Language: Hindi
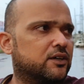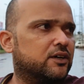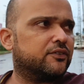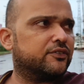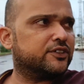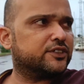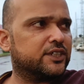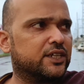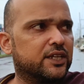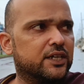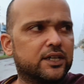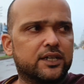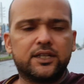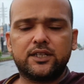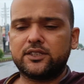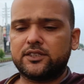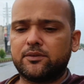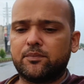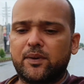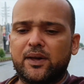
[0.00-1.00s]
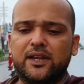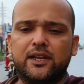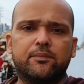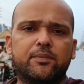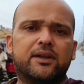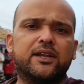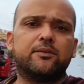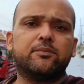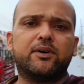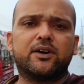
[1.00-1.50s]
ऑफिस से निकलने से पहले
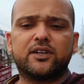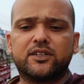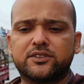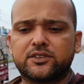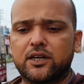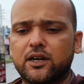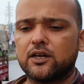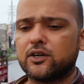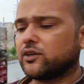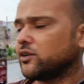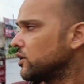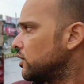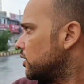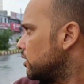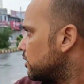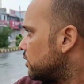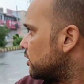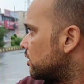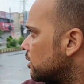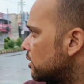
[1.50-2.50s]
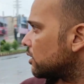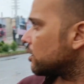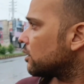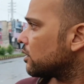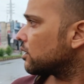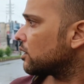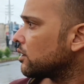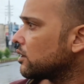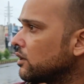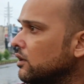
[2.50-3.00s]
पहले बारिश स्टार्ट हो
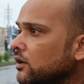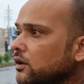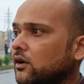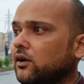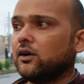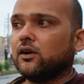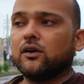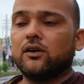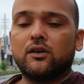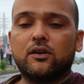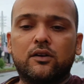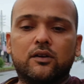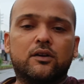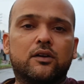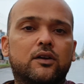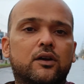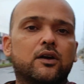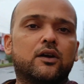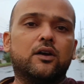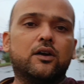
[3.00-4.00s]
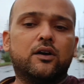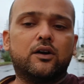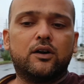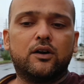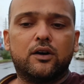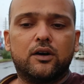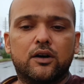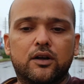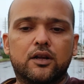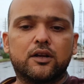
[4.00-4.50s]
गई
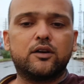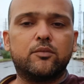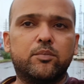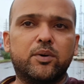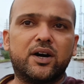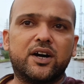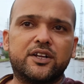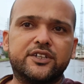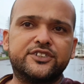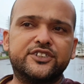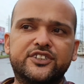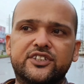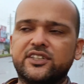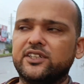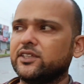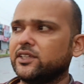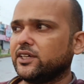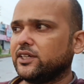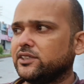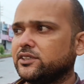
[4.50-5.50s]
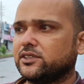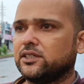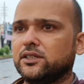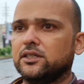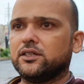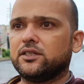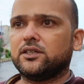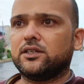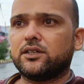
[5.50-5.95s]
और बारिश इतनी तेज़ थी